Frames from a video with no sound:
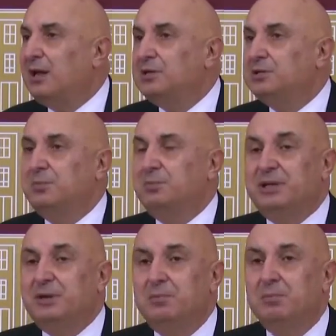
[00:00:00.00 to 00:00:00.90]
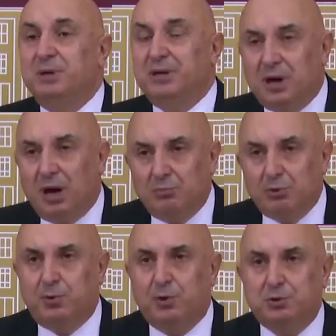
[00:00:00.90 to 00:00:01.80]
karşı bizim bir
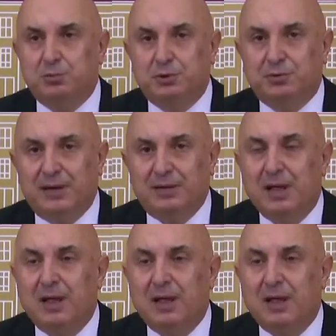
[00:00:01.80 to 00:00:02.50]
namus borcumuz var.